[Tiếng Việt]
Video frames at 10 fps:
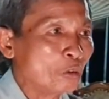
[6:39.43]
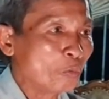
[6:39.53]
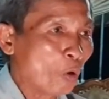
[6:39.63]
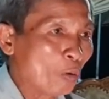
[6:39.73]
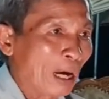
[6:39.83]

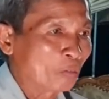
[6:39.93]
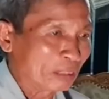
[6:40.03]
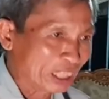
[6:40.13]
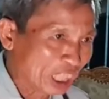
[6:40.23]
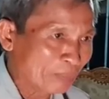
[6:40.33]
Phú
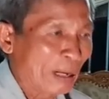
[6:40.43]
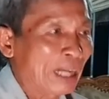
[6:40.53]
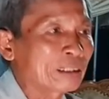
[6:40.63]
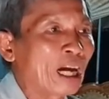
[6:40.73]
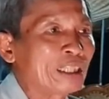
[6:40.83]
ông ngước
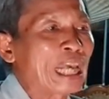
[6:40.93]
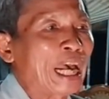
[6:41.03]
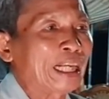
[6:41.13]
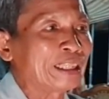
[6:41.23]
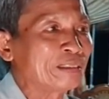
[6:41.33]
mặt thở
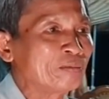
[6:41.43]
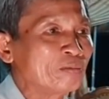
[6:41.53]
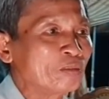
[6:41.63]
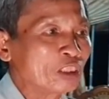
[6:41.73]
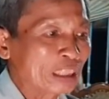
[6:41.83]
dài
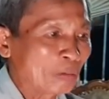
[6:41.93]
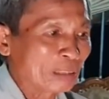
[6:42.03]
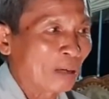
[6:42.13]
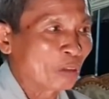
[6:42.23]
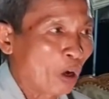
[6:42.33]
Trong
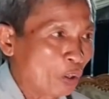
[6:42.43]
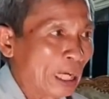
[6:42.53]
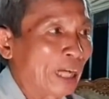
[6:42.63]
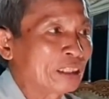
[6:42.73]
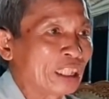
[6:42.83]
lòng hối
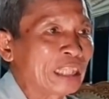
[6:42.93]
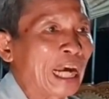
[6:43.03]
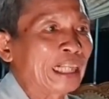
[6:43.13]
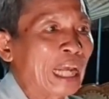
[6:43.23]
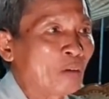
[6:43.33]
hận những
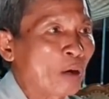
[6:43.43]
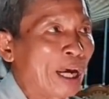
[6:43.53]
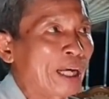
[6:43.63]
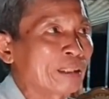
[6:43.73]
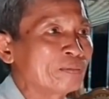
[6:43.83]
ngày đã
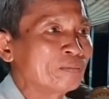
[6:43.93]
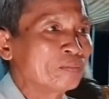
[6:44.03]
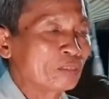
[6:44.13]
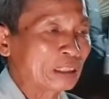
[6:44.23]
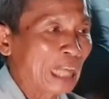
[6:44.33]
qua
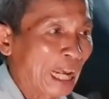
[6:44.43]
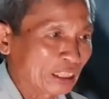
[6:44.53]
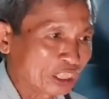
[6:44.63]
Nhà